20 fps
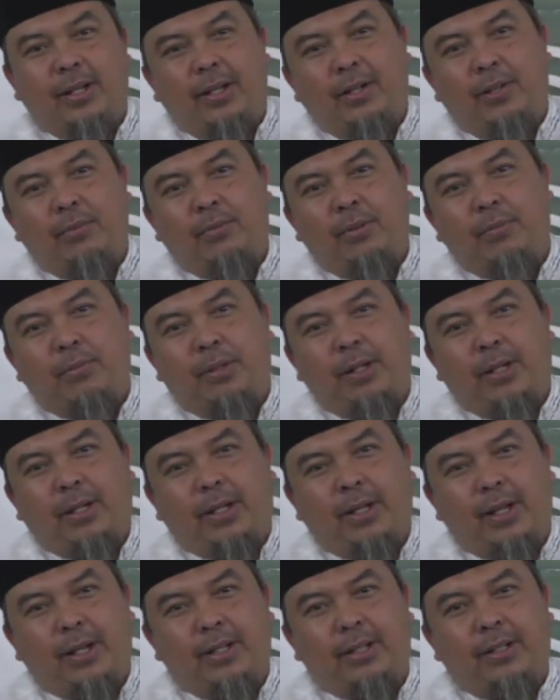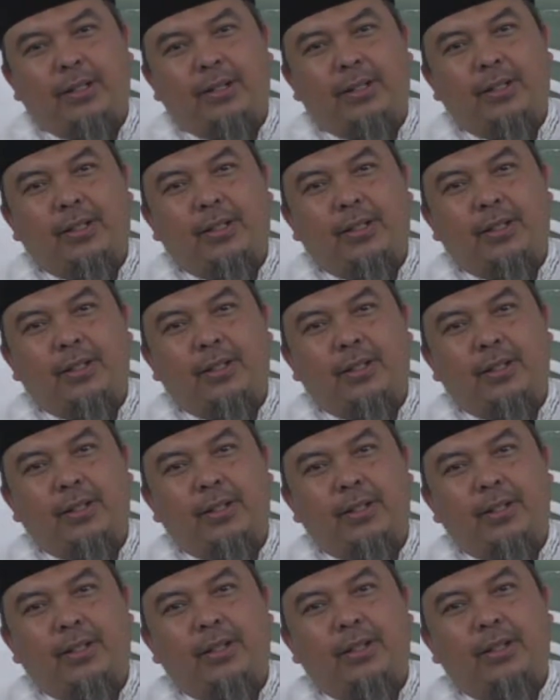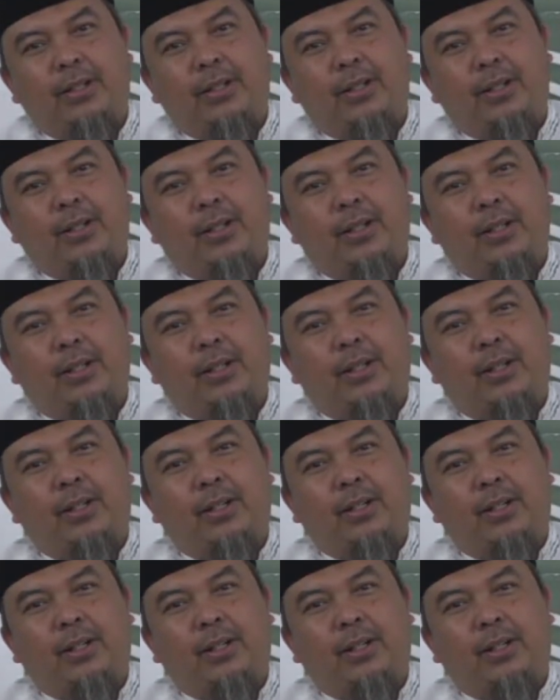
Allah memberikan ke e,